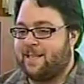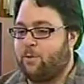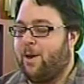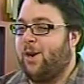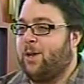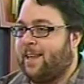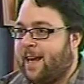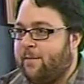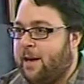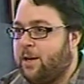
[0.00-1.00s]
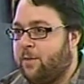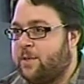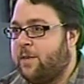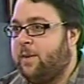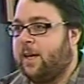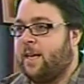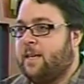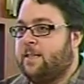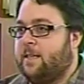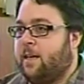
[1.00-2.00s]
c'est quoi le travail que vous avez
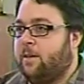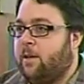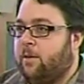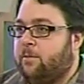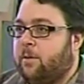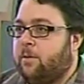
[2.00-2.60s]
réalisé dans le Nord?